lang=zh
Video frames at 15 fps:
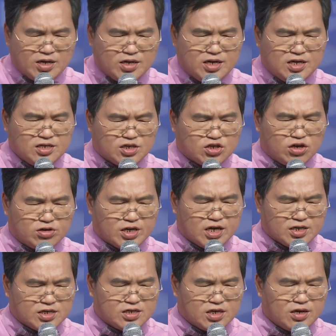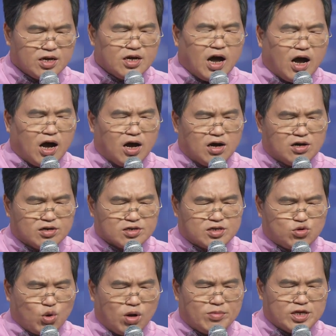领受的是哦，
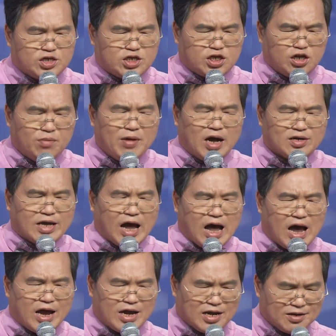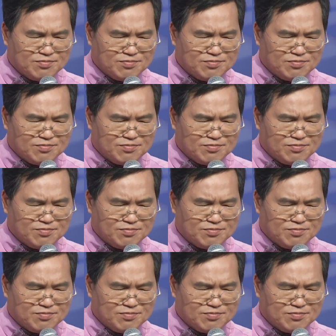多么奇妙的爱，